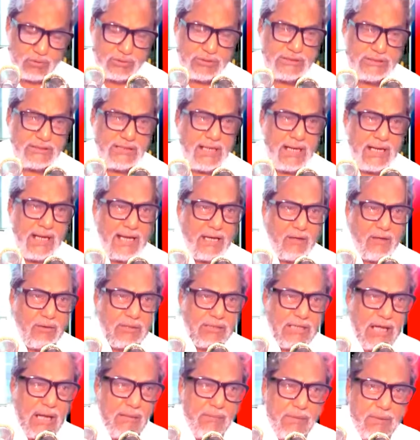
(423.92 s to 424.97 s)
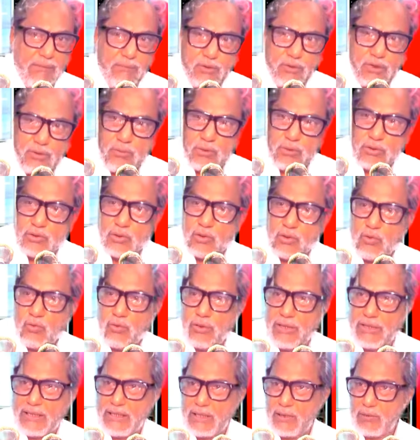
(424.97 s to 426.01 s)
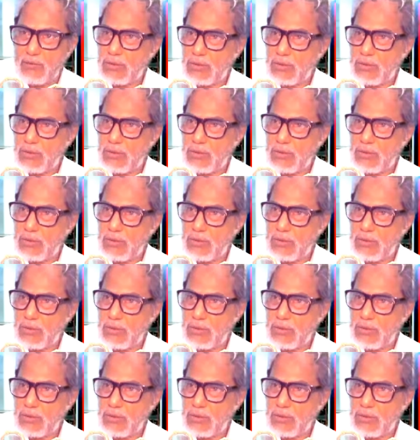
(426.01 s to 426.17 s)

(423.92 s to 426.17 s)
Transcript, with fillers: হচ্ছে যারা এখন কাবা পরিবর্তন হয়ে গেল